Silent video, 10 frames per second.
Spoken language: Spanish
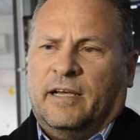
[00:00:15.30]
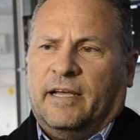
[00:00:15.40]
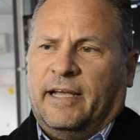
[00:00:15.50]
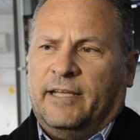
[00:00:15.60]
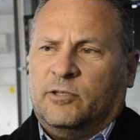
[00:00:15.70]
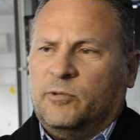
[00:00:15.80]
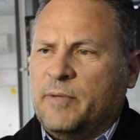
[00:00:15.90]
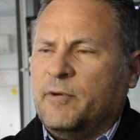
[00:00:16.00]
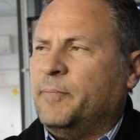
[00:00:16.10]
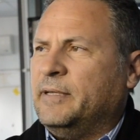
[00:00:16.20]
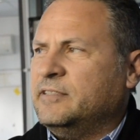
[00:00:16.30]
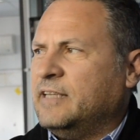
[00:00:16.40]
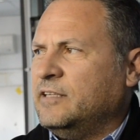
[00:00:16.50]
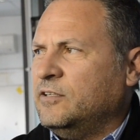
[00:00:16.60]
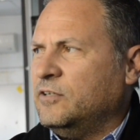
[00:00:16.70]
estuvimos
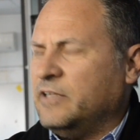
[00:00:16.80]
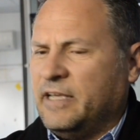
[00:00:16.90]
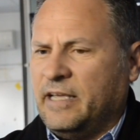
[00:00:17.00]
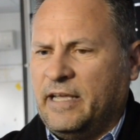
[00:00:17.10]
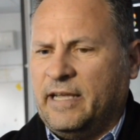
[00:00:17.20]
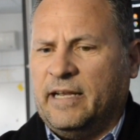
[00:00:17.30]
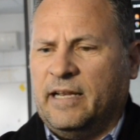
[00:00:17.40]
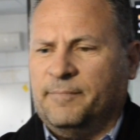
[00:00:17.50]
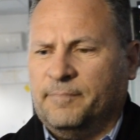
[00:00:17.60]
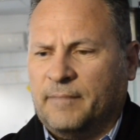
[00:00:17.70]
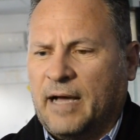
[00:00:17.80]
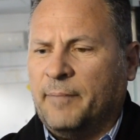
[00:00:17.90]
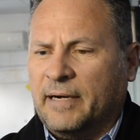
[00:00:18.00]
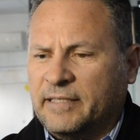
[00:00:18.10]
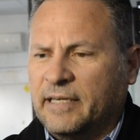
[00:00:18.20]
pensando y
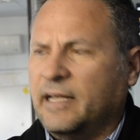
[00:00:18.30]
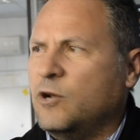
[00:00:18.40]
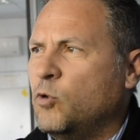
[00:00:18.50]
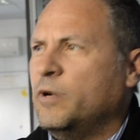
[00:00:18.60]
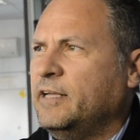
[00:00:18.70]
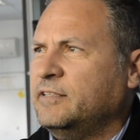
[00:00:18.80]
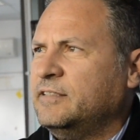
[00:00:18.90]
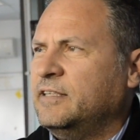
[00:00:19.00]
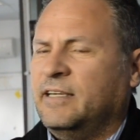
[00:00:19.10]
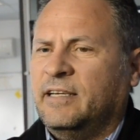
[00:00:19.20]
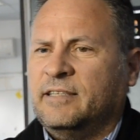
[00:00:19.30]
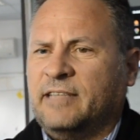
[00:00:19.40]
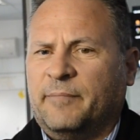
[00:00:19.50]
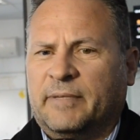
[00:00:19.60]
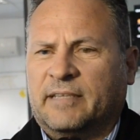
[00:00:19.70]
a partir del lunes
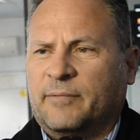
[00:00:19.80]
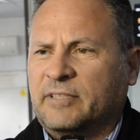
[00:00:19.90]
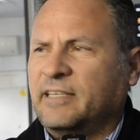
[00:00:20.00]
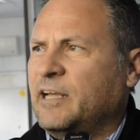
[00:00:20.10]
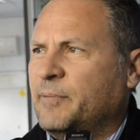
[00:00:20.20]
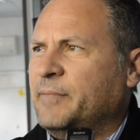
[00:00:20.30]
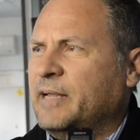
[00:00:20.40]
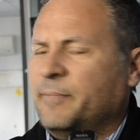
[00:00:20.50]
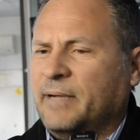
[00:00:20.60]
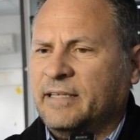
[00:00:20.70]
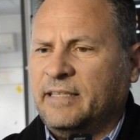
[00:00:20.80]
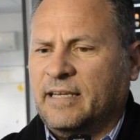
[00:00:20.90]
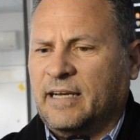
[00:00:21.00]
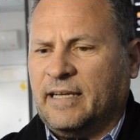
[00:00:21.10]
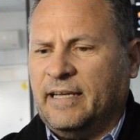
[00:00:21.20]
ya empezamos a hacer las primeras
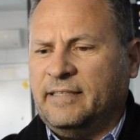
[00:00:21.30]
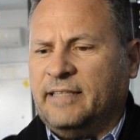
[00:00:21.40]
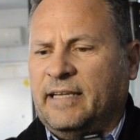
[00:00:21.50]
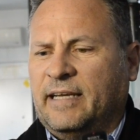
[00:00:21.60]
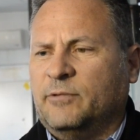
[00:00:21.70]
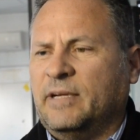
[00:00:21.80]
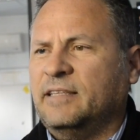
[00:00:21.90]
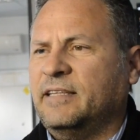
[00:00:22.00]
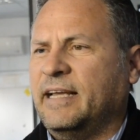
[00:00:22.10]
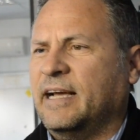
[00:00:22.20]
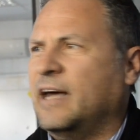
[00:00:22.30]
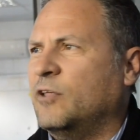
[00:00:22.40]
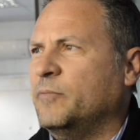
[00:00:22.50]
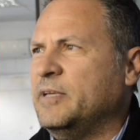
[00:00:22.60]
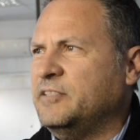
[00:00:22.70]
prácticas, que es de una entrega a
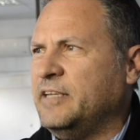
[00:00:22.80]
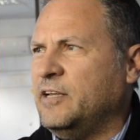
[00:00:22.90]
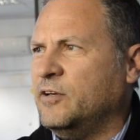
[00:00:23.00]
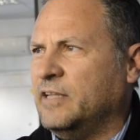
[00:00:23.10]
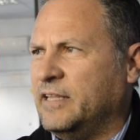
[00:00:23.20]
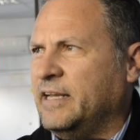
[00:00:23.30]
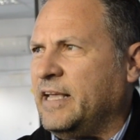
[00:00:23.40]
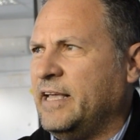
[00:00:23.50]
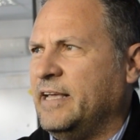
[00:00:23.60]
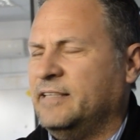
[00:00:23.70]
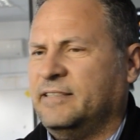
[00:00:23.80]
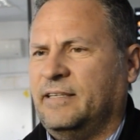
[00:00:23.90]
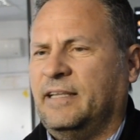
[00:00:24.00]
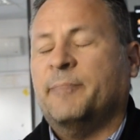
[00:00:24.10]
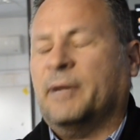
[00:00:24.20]
domicilio del DNI, eh,
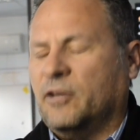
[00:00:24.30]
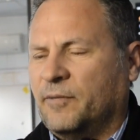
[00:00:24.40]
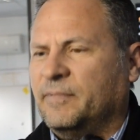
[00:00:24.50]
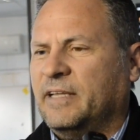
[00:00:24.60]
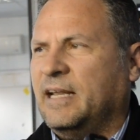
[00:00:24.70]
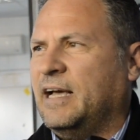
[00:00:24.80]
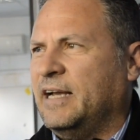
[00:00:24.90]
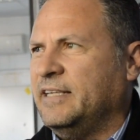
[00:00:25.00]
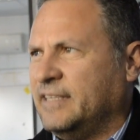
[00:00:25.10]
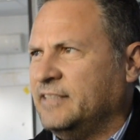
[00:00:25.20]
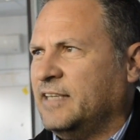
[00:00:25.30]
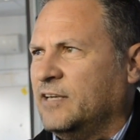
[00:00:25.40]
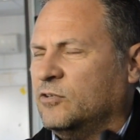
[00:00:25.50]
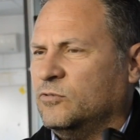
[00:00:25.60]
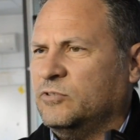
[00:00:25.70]
perdón, de la licencia
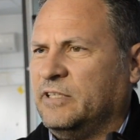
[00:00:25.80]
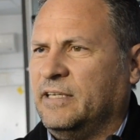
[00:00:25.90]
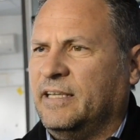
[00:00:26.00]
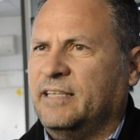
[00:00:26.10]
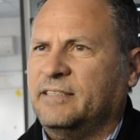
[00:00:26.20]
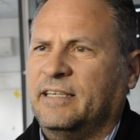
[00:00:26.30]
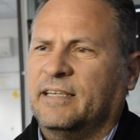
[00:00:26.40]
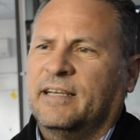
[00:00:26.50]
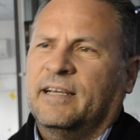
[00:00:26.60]
de conducir. Es decir,